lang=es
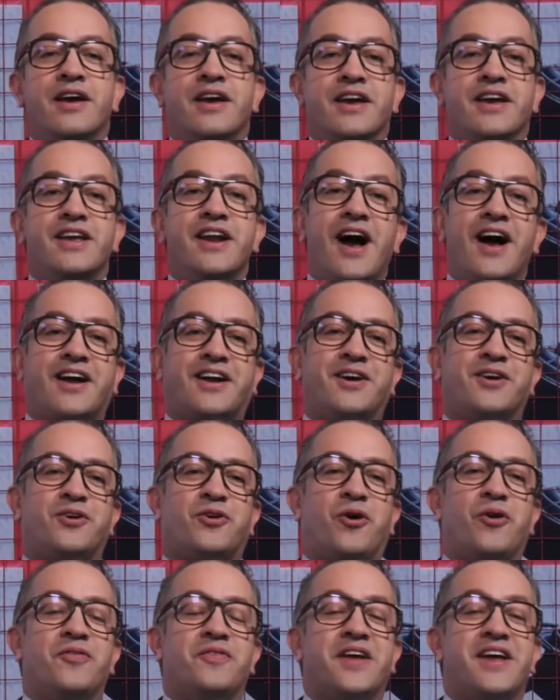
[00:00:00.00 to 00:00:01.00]
Irak
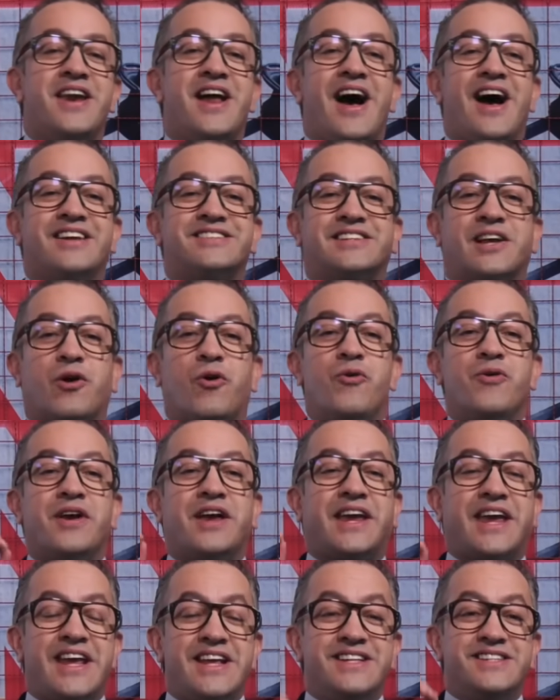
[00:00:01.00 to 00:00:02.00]
condena hasta con
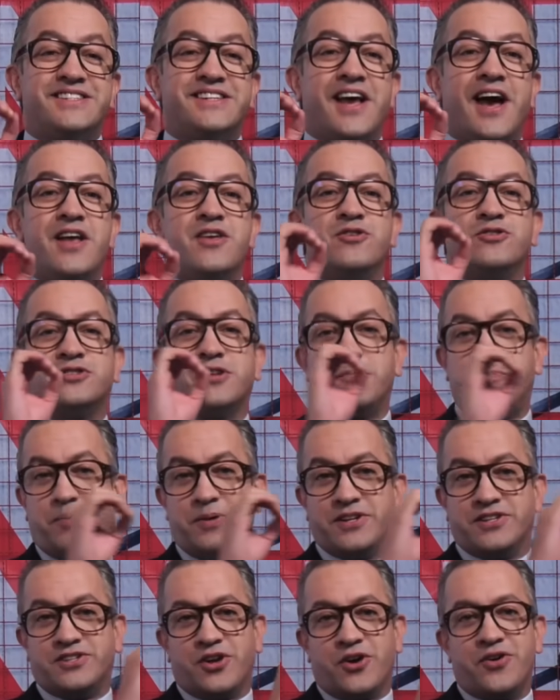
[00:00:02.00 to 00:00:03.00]
15 años de
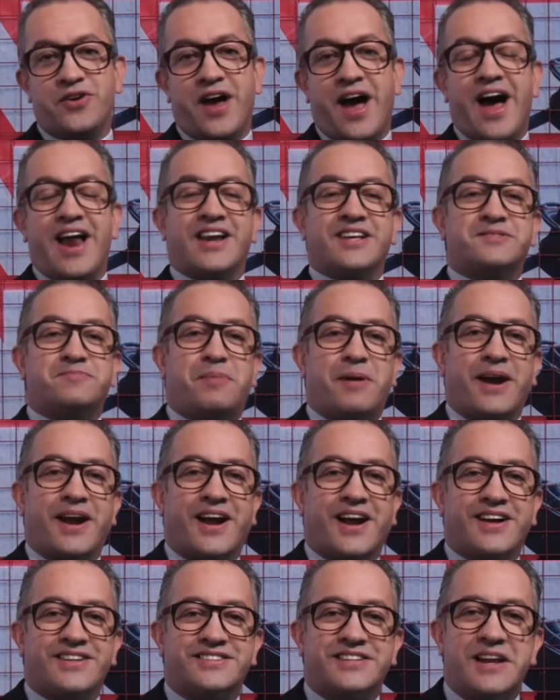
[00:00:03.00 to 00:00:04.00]
prisión a las
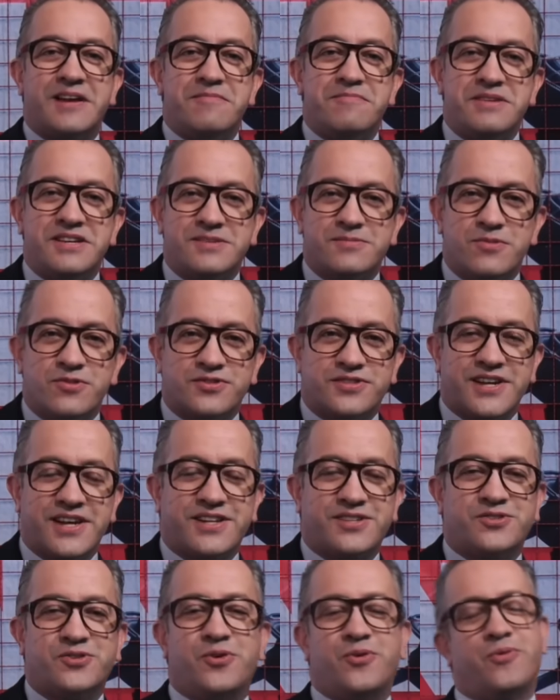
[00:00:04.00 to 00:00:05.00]
parejas del mismo
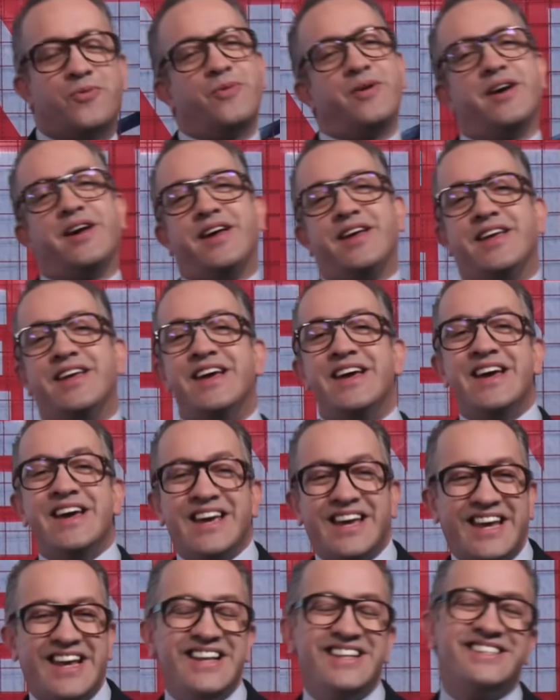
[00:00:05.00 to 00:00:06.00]
sexo, güey.
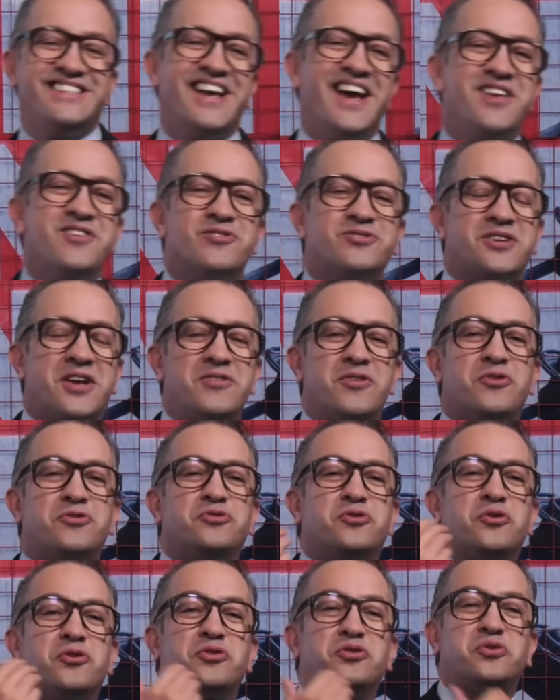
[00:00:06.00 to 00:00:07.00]
15 años siendo
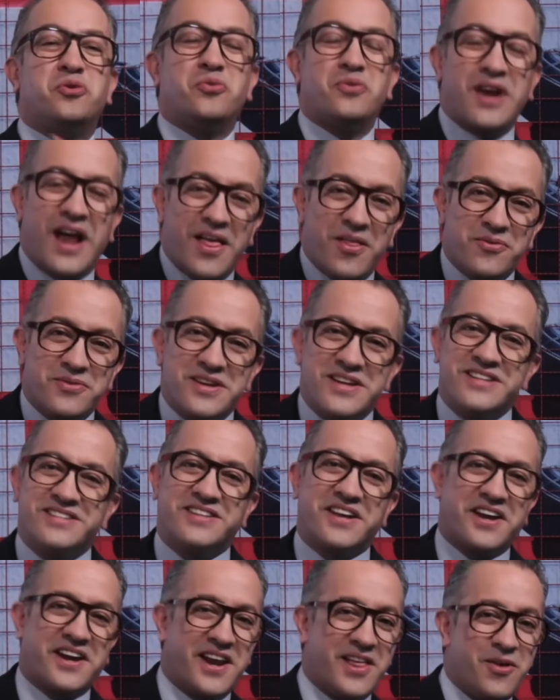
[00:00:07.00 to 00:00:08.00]
torturado y
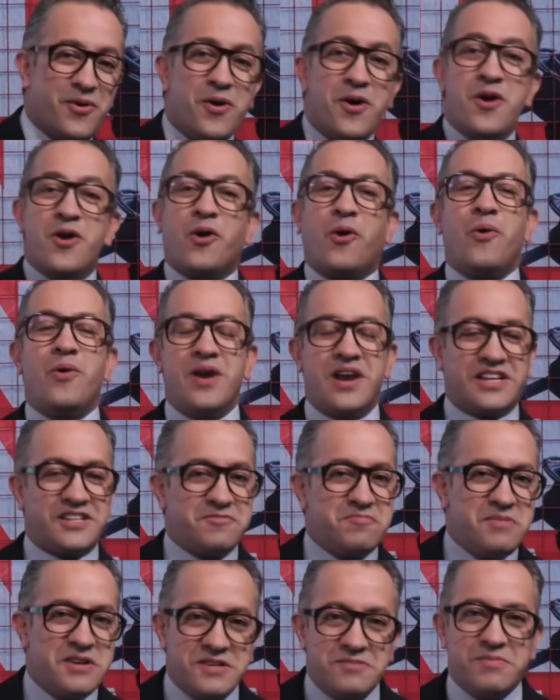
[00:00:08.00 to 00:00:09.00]
encerrado con las
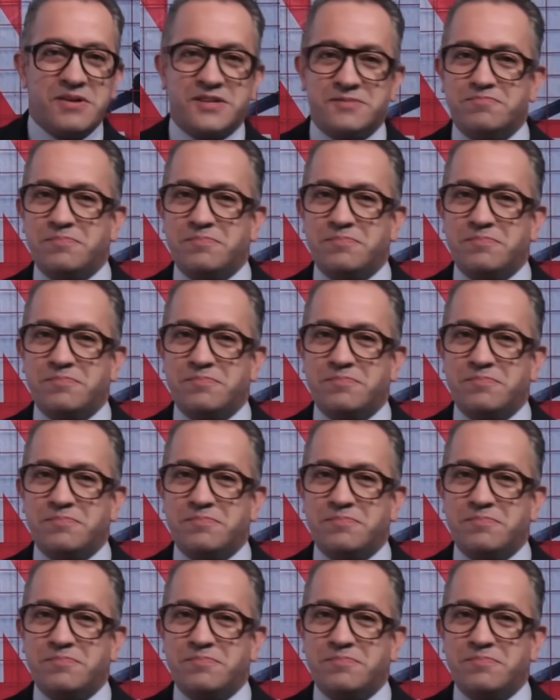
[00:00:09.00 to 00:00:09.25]
mismas